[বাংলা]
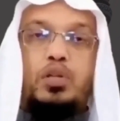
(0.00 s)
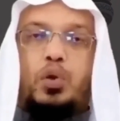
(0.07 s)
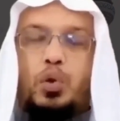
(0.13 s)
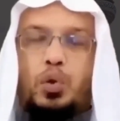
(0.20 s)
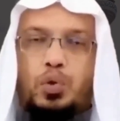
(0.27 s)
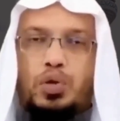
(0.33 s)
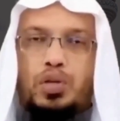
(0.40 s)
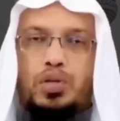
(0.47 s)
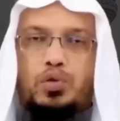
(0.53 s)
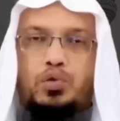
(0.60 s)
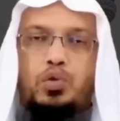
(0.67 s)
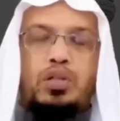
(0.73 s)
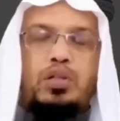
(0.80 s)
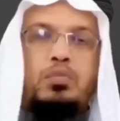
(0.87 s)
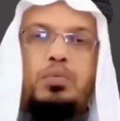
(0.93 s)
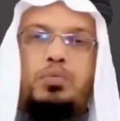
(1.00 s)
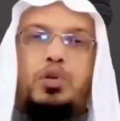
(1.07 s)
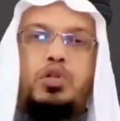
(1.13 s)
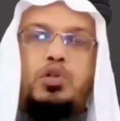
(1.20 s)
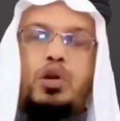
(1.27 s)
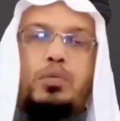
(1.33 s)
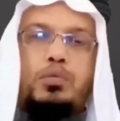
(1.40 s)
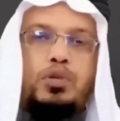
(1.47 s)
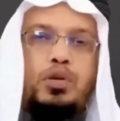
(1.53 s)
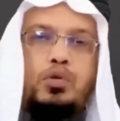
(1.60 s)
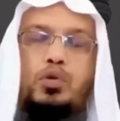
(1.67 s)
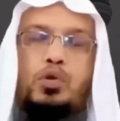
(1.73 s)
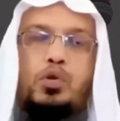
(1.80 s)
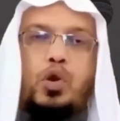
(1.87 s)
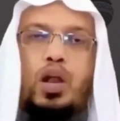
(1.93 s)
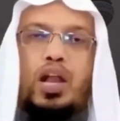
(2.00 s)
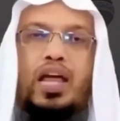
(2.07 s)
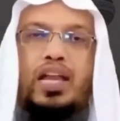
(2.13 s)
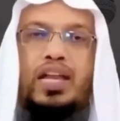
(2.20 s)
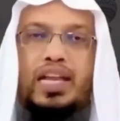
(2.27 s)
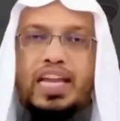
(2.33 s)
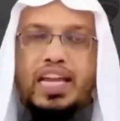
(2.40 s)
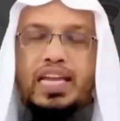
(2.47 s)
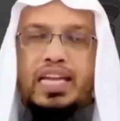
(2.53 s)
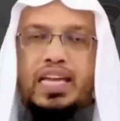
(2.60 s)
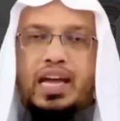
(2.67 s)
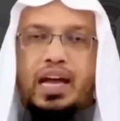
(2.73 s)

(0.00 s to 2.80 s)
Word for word: বিপরীত হলো সুন্নাতের বিপরীত করার মধ্যে কোনো কল্যাণ নেই